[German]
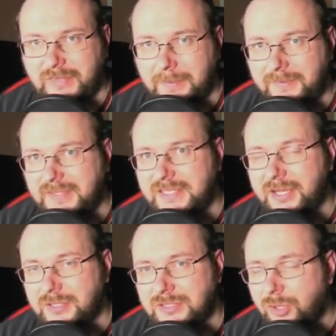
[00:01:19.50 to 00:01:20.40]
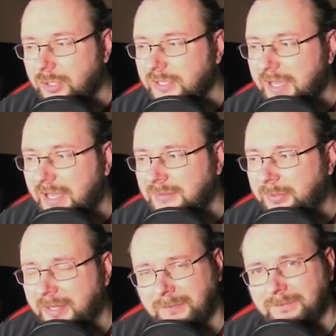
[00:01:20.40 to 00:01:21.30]
selbst wenn sie hier draußen noch eine Karte
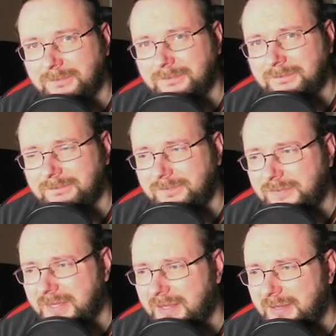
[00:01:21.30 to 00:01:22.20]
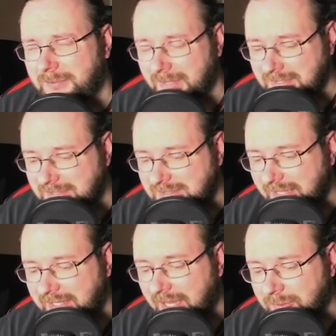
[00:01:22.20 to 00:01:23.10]
bannen, man dieses
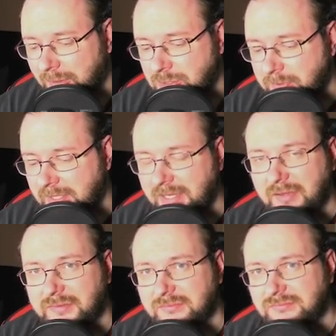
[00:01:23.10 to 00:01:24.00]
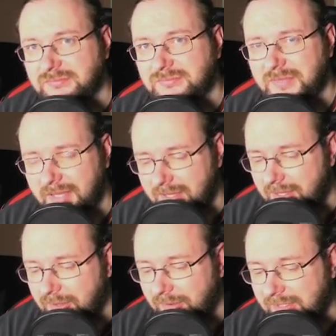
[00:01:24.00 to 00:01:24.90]
Deck hier aktuell spielen darf.
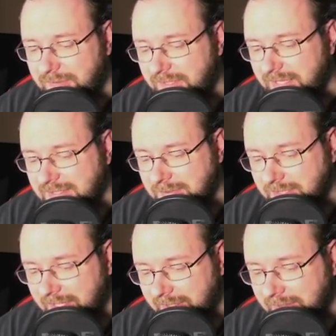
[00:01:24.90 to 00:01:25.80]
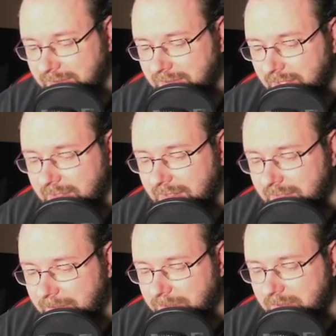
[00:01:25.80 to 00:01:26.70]
Und das finde ich halt ziemlich lächerlich.
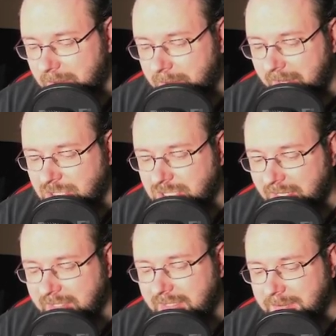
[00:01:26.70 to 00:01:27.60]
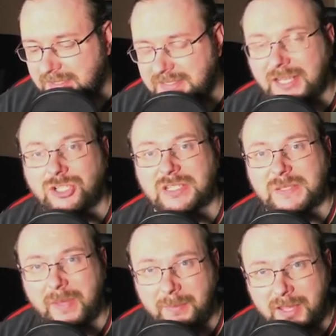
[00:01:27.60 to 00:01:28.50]
Äh, bei Standard haben sie es jetzt schon
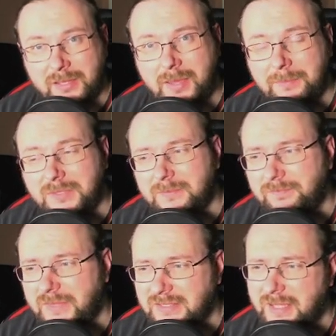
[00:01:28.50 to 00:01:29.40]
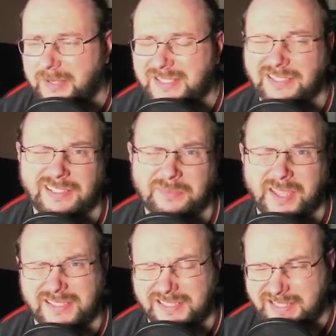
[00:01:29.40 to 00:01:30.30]
zweimal gemacht. also damals in, im
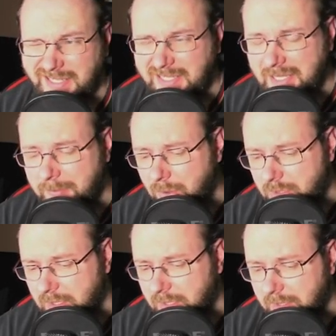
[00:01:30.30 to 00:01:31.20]
ersten Zendika-Block,